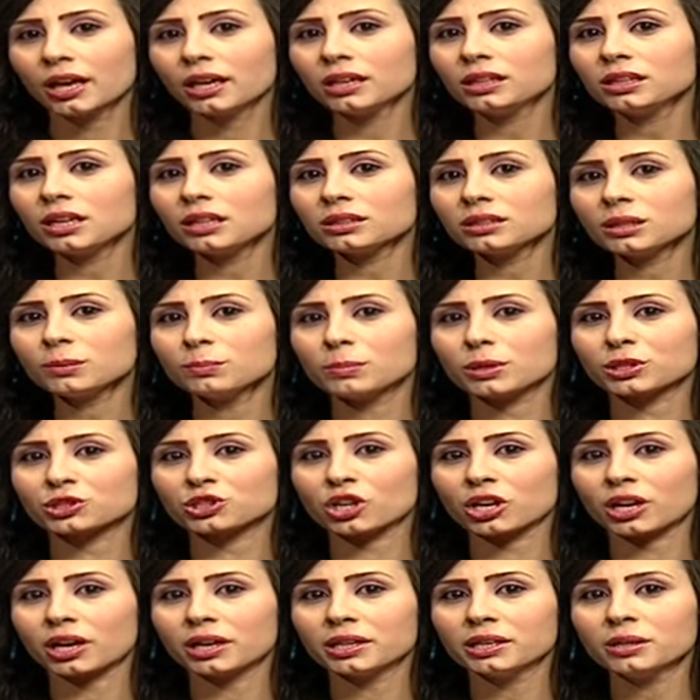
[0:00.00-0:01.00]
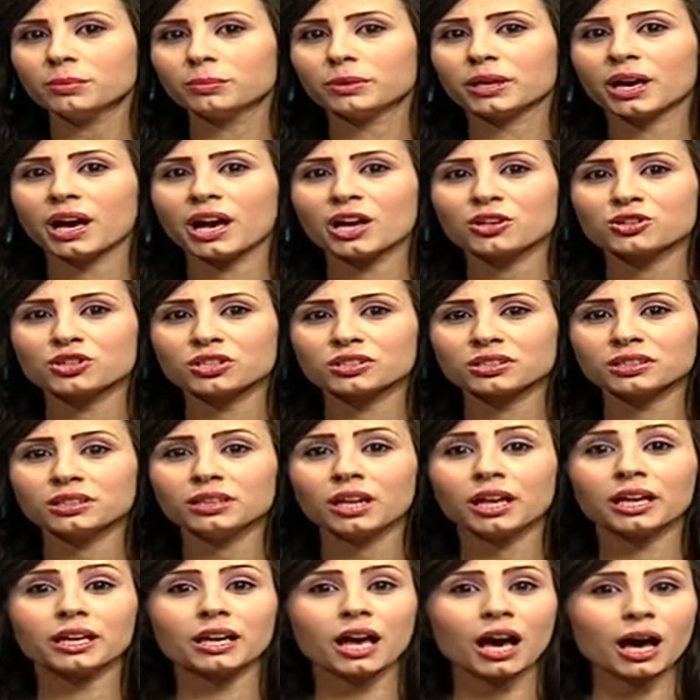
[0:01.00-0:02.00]
إن الطب الشرعي بحاجة
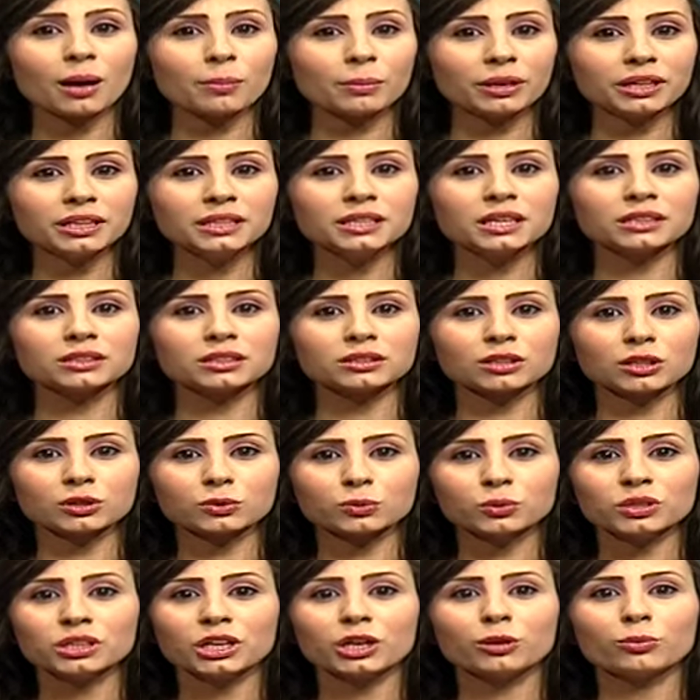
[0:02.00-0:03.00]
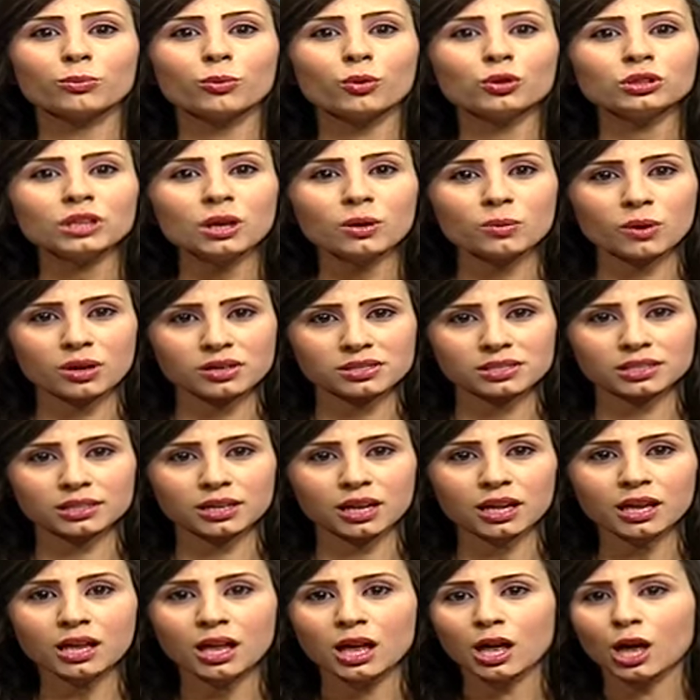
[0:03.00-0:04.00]
إلى عملية تطوير
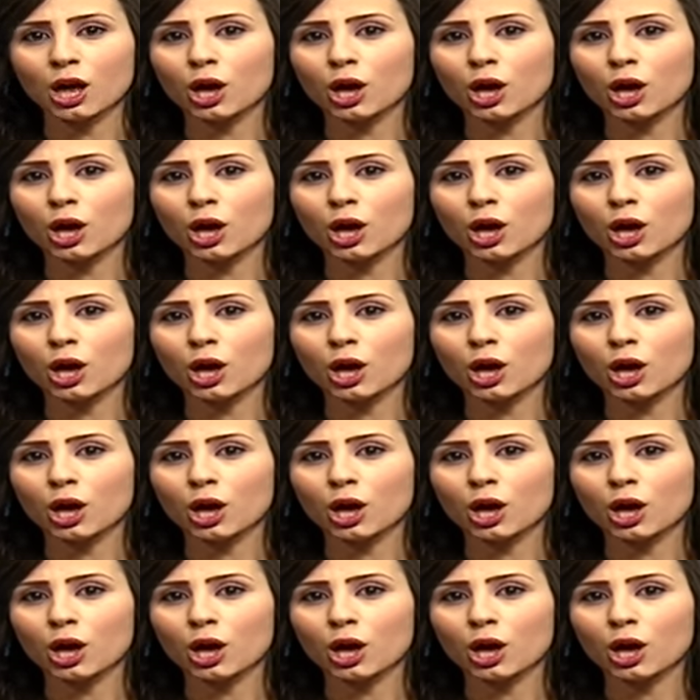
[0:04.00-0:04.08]
متواصلة